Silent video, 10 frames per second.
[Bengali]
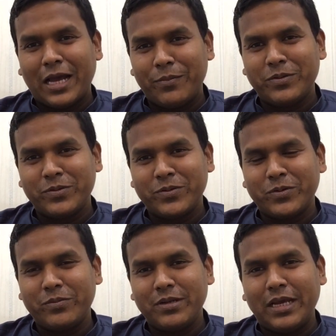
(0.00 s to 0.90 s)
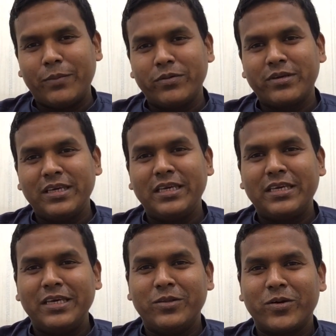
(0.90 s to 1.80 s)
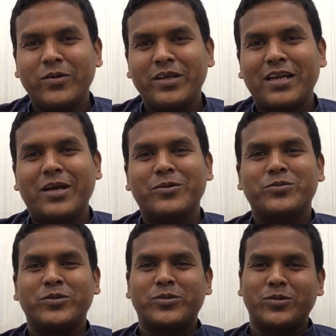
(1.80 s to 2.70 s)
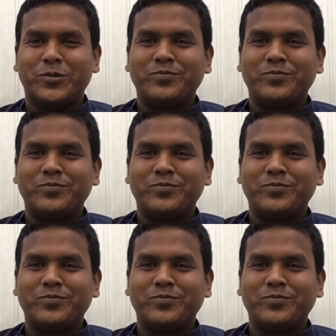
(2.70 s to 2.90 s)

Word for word: আবেদন করবেন এবং কি কি ধরনের কাগজপত্র